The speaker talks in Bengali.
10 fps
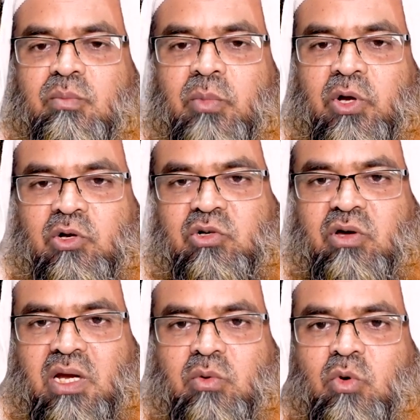বয়কট
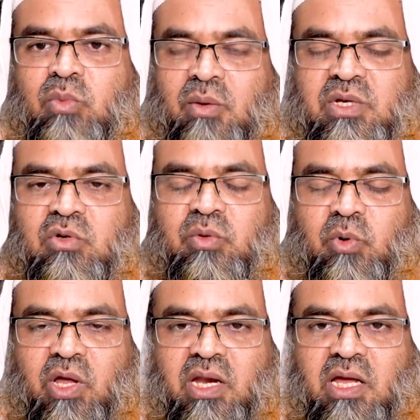করা কোনোভাবেই এগুলি
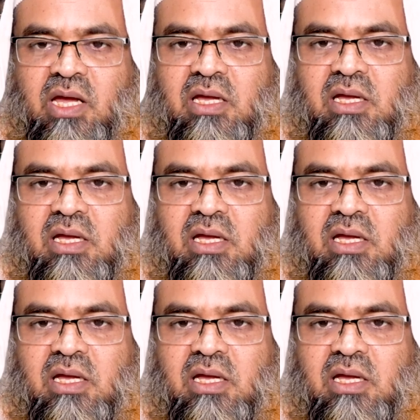পড়া না